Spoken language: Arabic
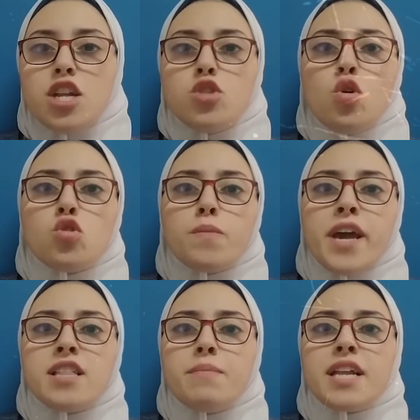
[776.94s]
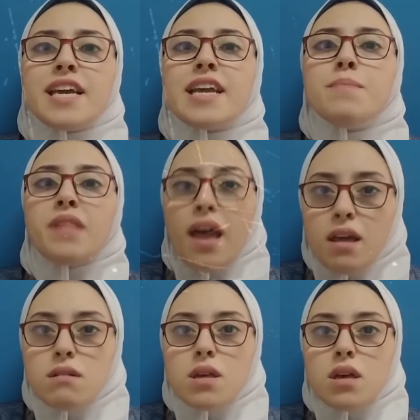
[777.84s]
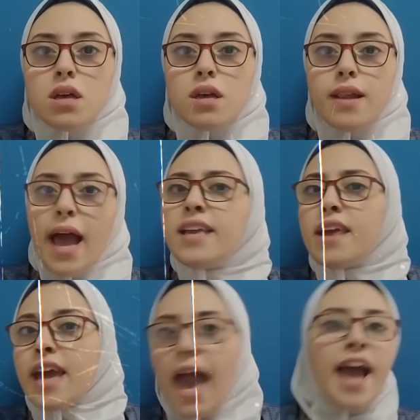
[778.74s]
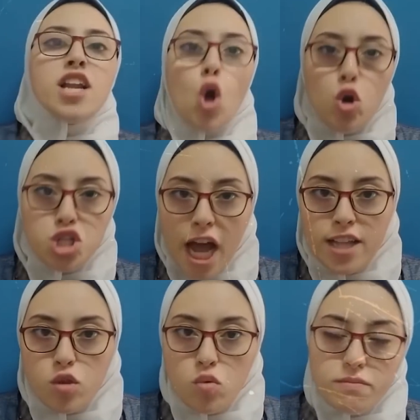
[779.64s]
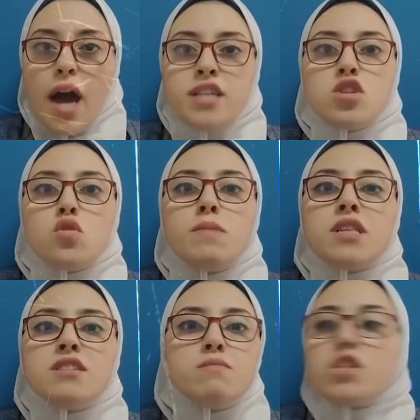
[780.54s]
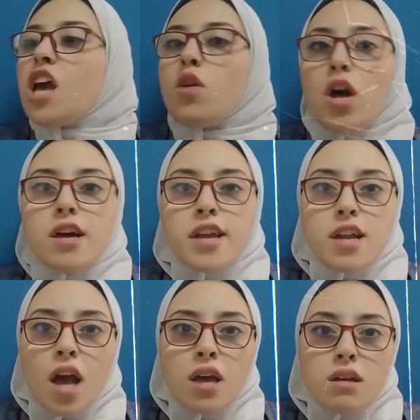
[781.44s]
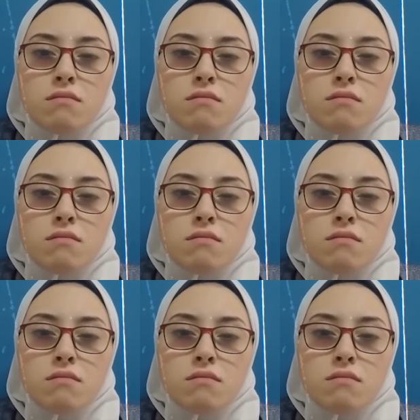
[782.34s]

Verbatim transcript: ان الدكتور بيكتب الكريم ده لاي كائن يخش عنده عندي روماتيزم تهينه على رجلك